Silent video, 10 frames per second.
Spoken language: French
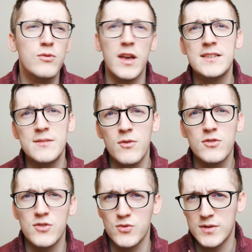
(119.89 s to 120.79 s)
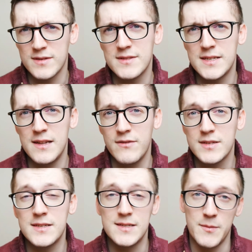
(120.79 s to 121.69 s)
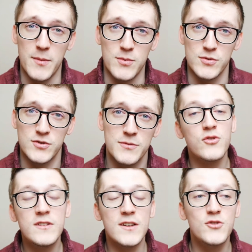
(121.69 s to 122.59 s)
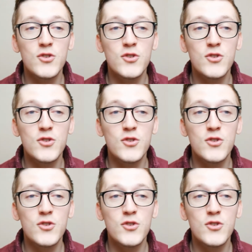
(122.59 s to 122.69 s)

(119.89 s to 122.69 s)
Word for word: quasiment 170 livres si c'est pas plus. Ensuite il y a